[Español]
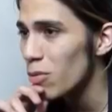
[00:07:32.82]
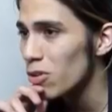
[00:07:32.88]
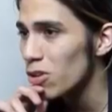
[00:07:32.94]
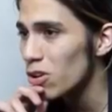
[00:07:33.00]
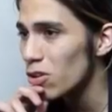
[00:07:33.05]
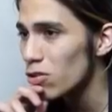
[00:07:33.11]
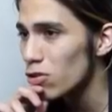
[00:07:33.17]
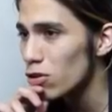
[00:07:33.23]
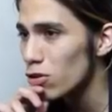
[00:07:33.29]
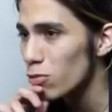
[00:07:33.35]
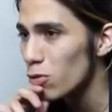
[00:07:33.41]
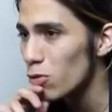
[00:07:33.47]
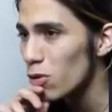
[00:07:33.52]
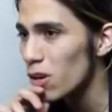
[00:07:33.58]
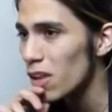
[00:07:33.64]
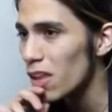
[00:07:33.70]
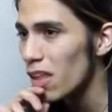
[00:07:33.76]
Mi amo anterior solo
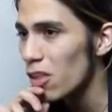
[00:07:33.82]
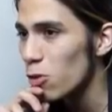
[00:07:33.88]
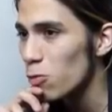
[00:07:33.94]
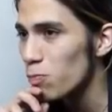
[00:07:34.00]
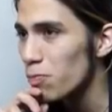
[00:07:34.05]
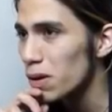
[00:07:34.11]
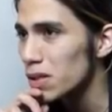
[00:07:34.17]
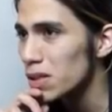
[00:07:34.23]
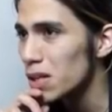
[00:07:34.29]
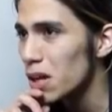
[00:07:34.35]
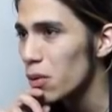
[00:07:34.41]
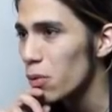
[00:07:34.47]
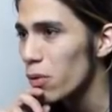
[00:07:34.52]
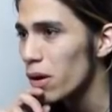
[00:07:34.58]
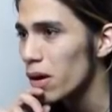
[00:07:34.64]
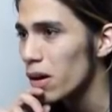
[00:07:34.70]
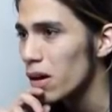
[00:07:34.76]
me hubiera dado pan y
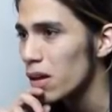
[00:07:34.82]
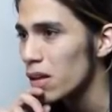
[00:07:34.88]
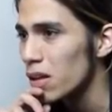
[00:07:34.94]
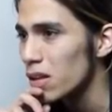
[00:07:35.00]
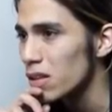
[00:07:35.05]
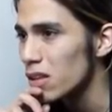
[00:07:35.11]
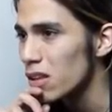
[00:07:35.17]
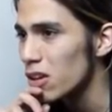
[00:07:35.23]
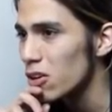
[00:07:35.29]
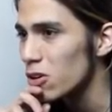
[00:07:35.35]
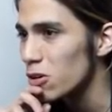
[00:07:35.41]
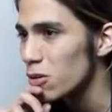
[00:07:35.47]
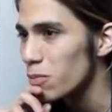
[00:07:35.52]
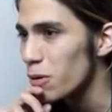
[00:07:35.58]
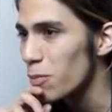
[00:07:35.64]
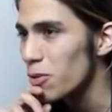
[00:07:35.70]
agua. ¿Tengo